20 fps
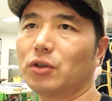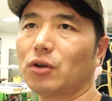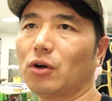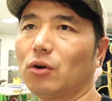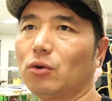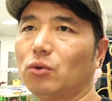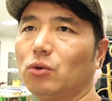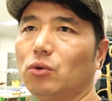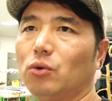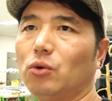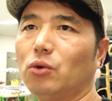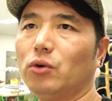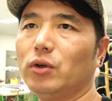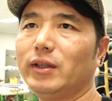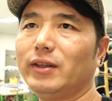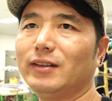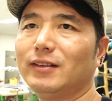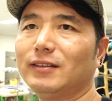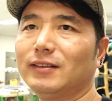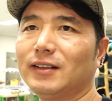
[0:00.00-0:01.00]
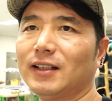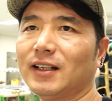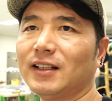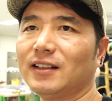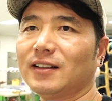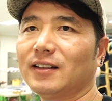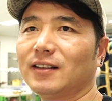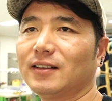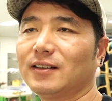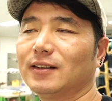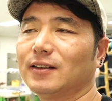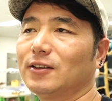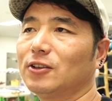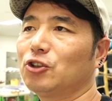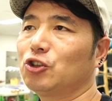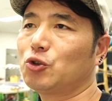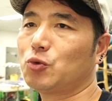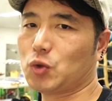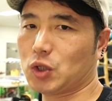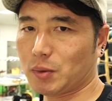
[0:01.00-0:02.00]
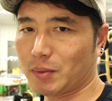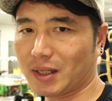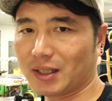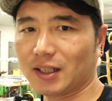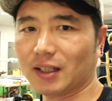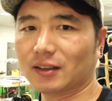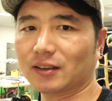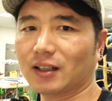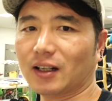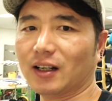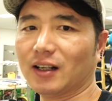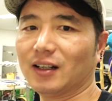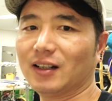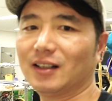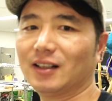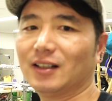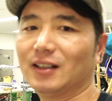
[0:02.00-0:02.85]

겪고 있는데 쉽지만은 않다.